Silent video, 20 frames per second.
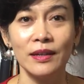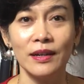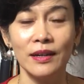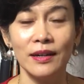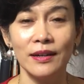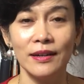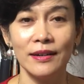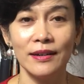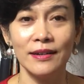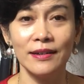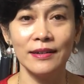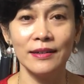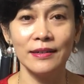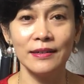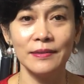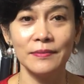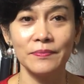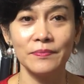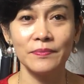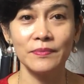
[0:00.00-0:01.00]
uh,
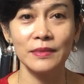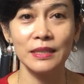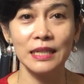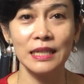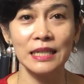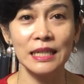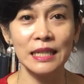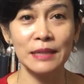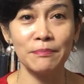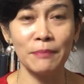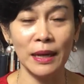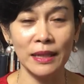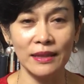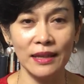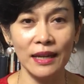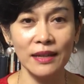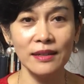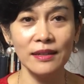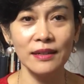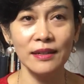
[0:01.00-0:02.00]

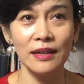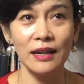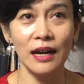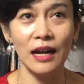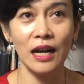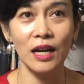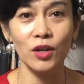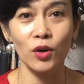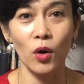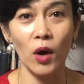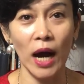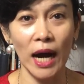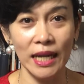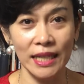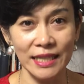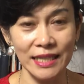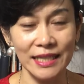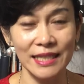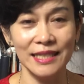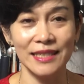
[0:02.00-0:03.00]
kenikmatan
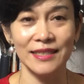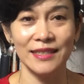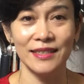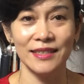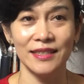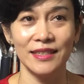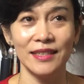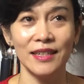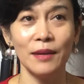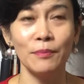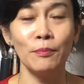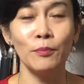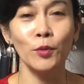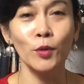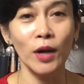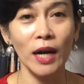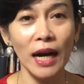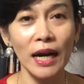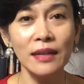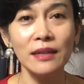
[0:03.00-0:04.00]
rohani, ya
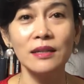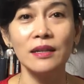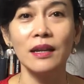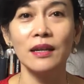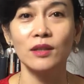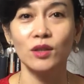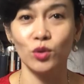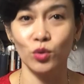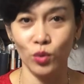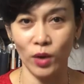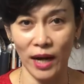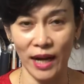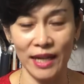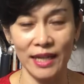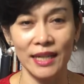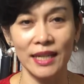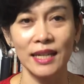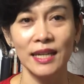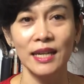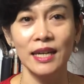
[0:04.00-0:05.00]
bukan
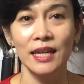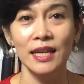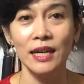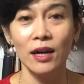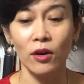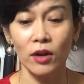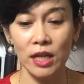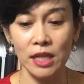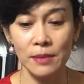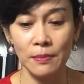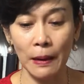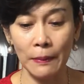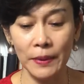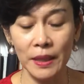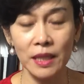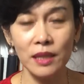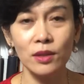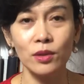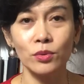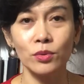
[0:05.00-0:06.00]
Tuhan. Oleh sebab
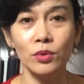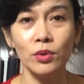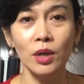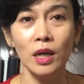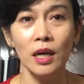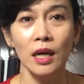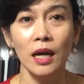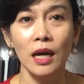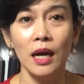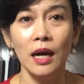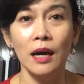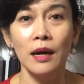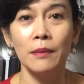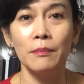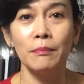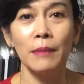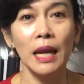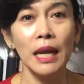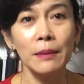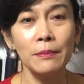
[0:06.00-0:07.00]
itu,
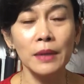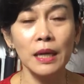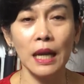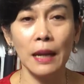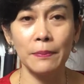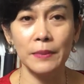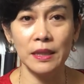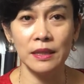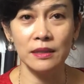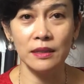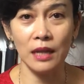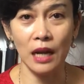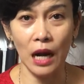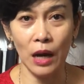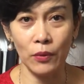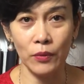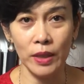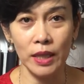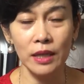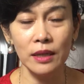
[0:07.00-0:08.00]
malam gelap
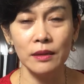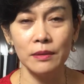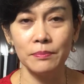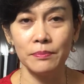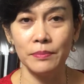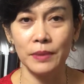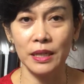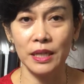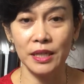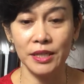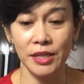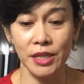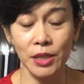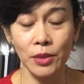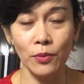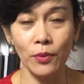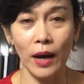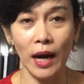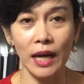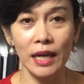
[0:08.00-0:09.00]
indrawi pada
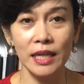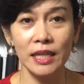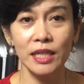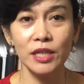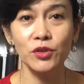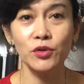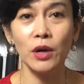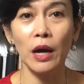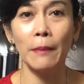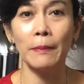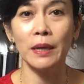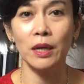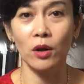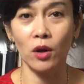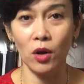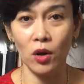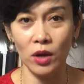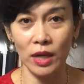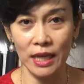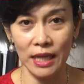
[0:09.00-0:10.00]
jiwa ini juga
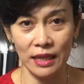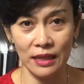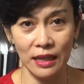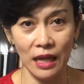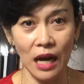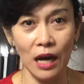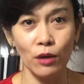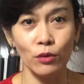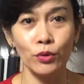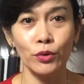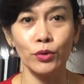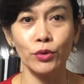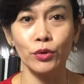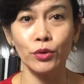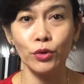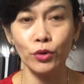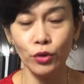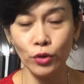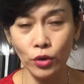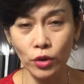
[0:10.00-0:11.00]
menolong kita
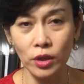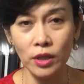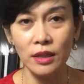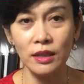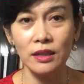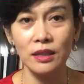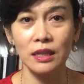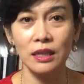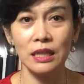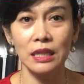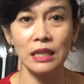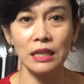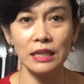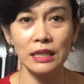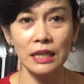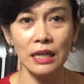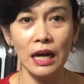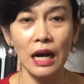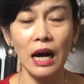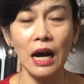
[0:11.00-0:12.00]
untuk
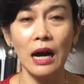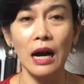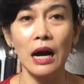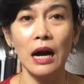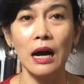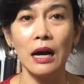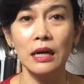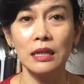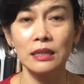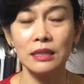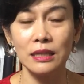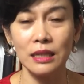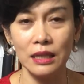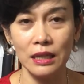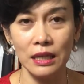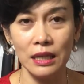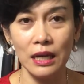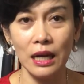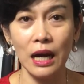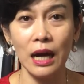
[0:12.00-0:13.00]
tidak
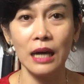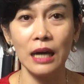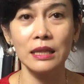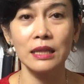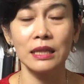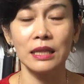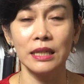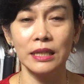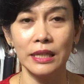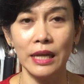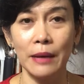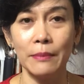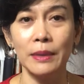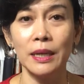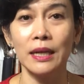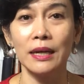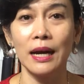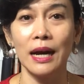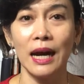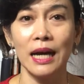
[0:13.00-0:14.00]
terikat, tidak
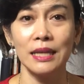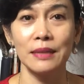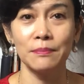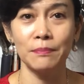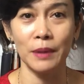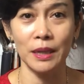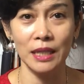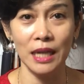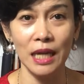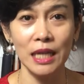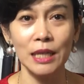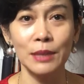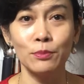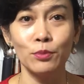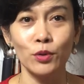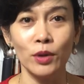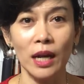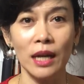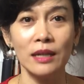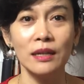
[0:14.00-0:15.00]
melekat pada
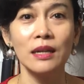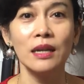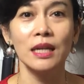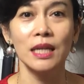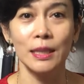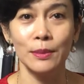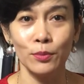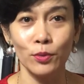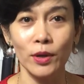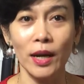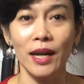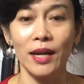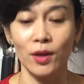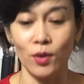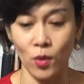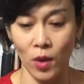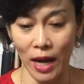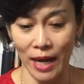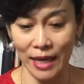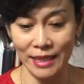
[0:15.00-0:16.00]
hiburan-hiburan
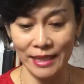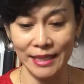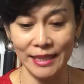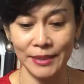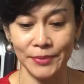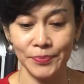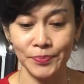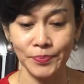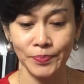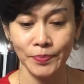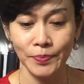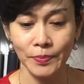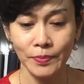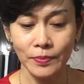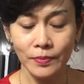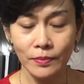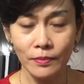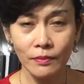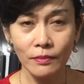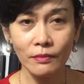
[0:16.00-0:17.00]
rohani.
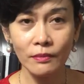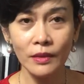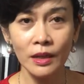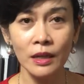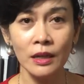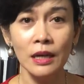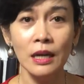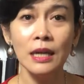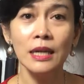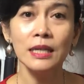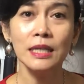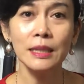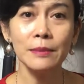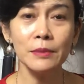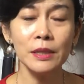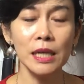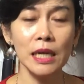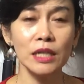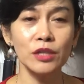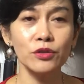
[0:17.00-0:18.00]

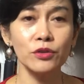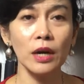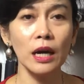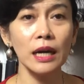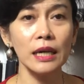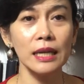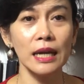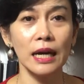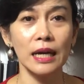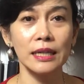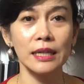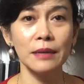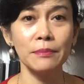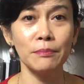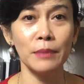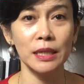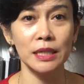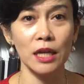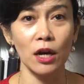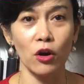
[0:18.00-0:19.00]
Demikian juga
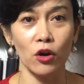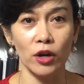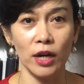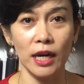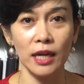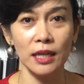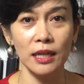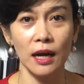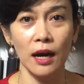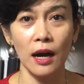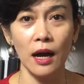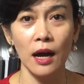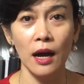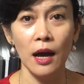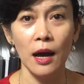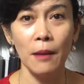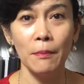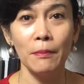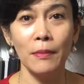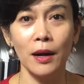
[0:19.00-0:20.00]
kadang-kadang banyak orang yang
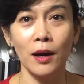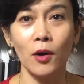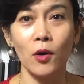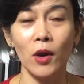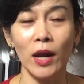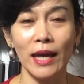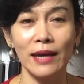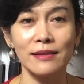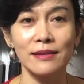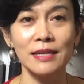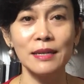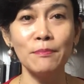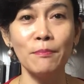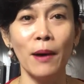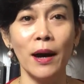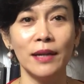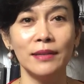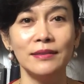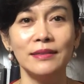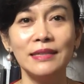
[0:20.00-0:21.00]
mengoleksi
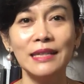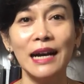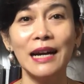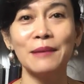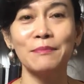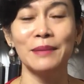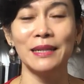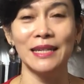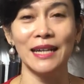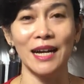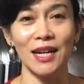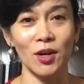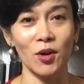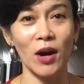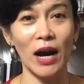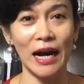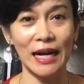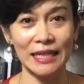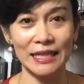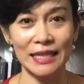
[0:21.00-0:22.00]
banyak benda
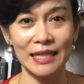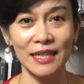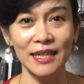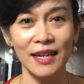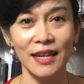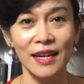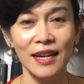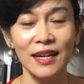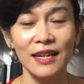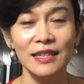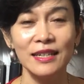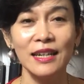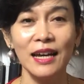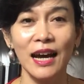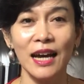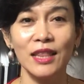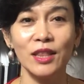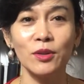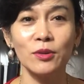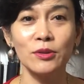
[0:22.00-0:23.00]
rohani
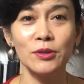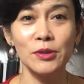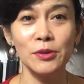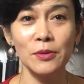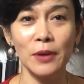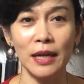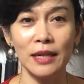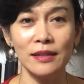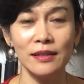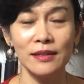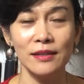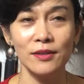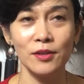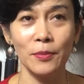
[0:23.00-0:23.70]
dengan tujuan